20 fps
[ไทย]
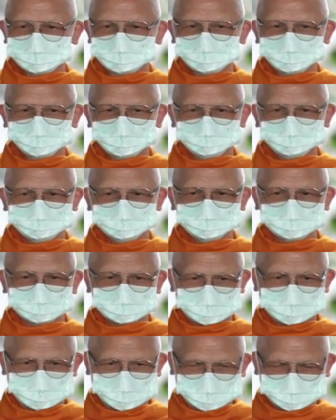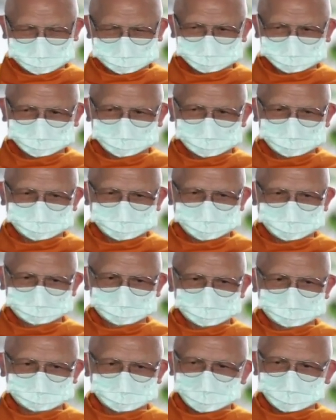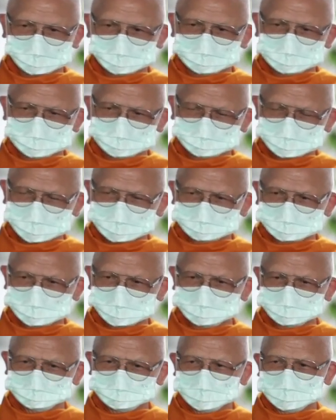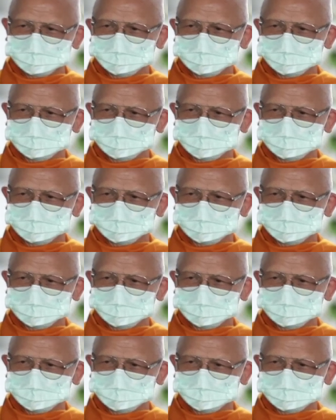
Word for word: โดยพื้นฐานความสกปรกเป็นสิ่งแปลกปลอมมา